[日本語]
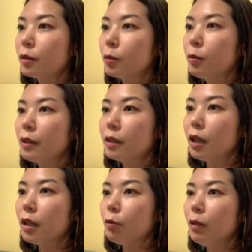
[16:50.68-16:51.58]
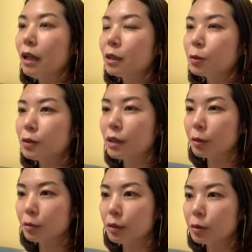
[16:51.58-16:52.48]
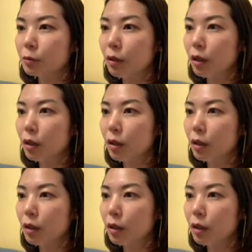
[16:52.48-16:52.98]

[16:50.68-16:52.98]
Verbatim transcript: 増えた和素材のやつは